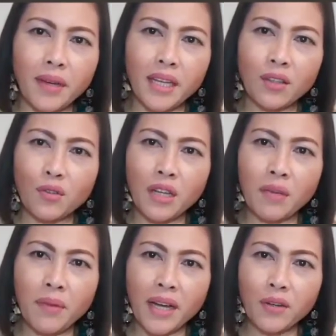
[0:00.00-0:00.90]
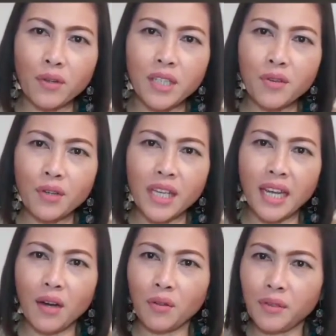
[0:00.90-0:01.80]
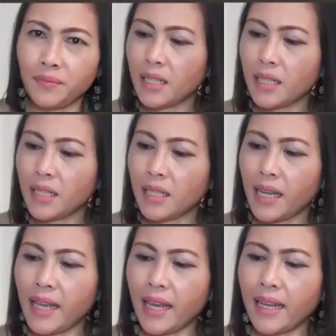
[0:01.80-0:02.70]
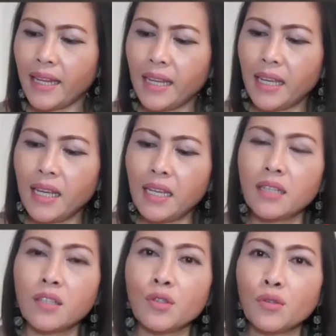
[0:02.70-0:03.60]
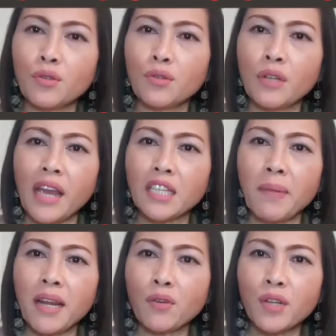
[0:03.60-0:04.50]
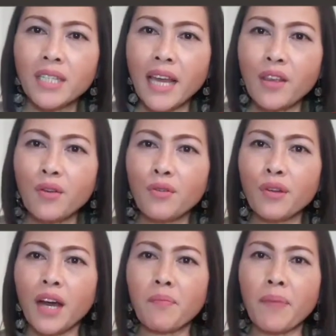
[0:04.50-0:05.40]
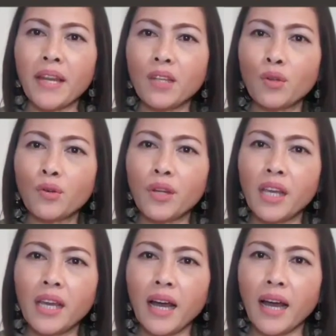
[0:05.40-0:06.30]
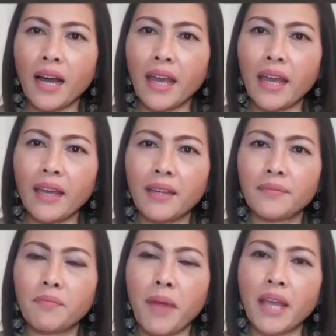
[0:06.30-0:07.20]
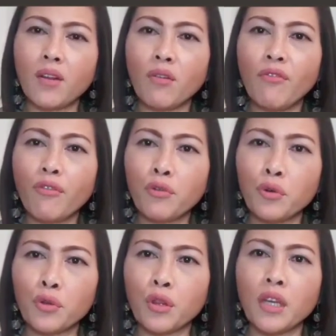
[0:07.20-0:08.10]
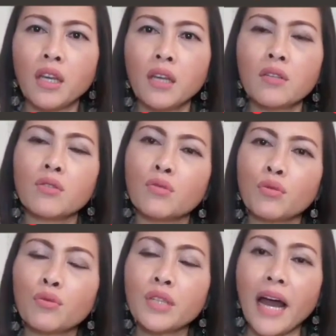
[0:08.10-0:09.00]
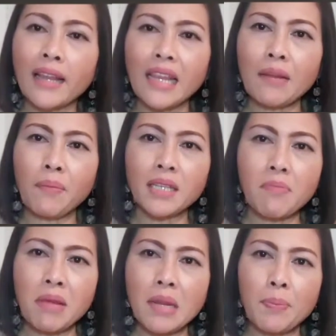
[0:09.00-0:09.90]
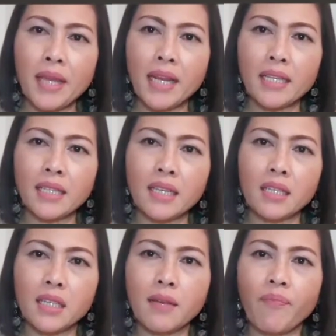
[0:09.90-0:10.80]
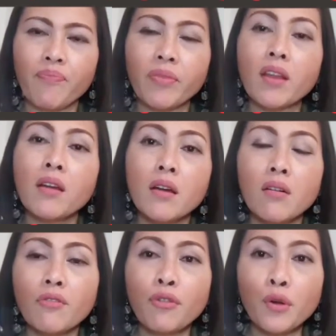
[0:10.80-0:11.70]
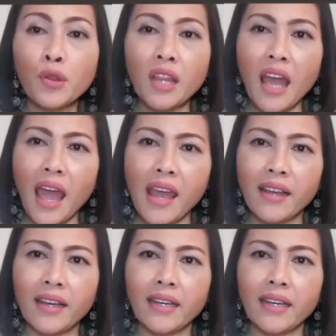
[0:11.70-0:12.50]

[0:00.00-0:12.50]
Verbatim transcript: Panitone, maano kasi yung ilaw. Ayan. So, na-explain ko na sa inyo na ang panitone ay made of fruit. So, kung sa atin pa sa Pilipinas is fruit cake.